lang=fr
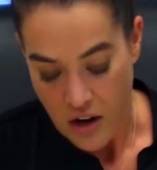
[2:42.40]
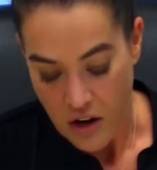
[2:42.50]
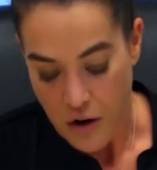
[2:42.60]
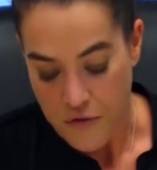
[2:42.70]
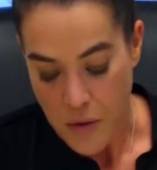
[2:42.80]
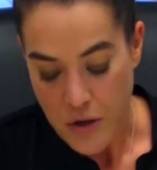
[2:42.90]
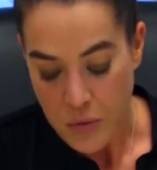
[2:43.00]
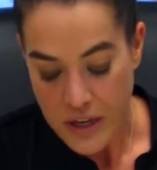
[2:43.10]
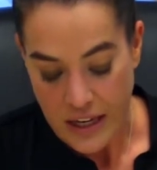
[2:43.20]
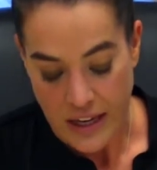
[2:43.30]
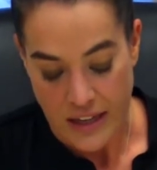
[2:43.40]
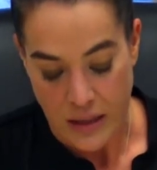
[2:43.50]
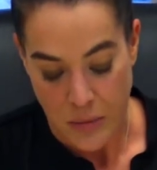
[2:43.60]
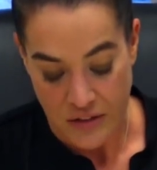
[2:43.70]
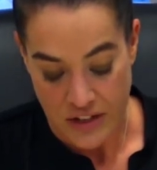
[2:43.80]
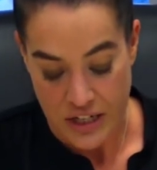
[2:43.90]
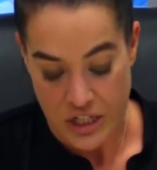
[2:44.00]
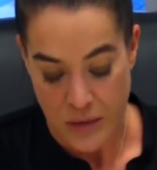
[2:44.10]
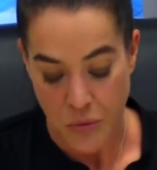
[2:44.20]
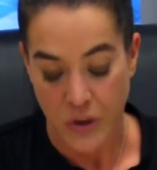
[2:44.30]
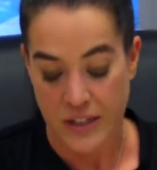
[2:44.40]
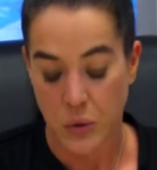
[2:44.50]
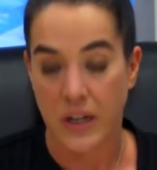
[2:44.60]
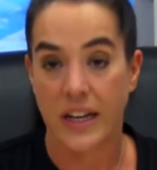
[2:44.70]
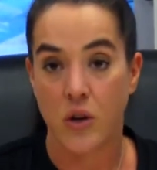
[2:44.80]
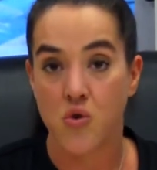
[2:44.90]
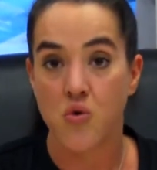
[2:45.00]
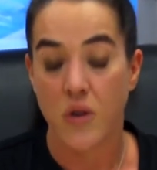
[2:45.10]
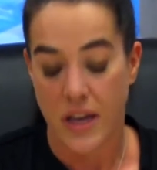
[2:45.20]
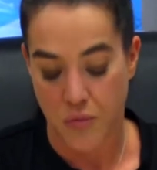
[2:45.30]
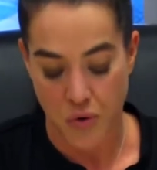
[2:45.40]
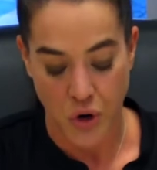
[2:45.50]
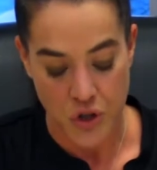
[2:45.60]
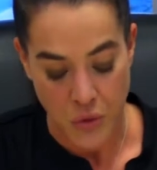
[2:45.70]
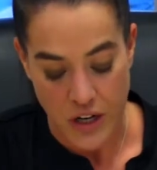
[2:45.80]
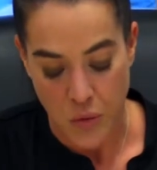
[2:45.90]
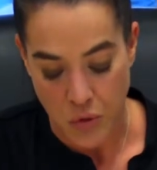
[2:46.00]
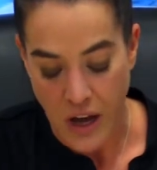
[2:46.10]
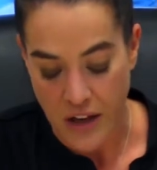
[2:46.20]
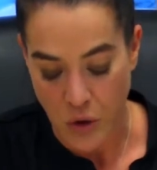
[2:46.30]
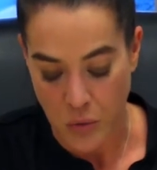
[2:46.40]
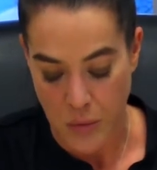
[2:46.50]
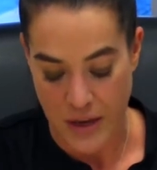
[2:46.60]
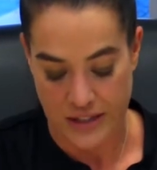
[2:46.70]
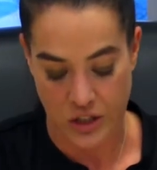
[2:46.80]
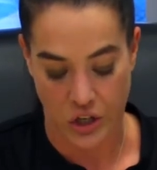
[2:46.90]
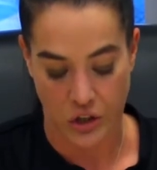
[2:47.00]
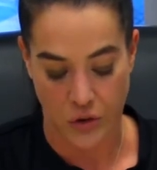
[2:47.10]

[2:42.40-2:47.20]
Le format numérique a été privilégié pour réduire les coûts et pour rejoindre le plus grand nombre de personnes.